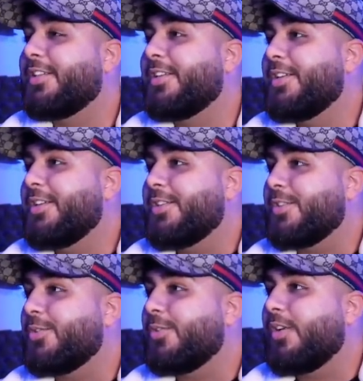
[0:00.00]
Yeah.
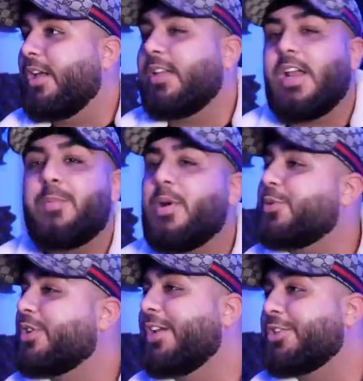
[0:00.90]
So, an den Hype habe
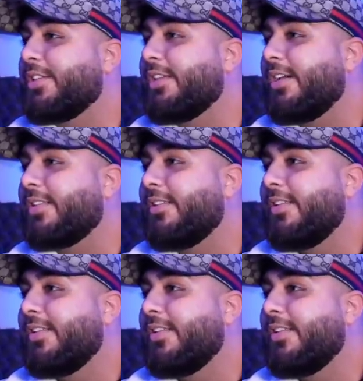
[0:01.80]
ich gar nicht gedacht.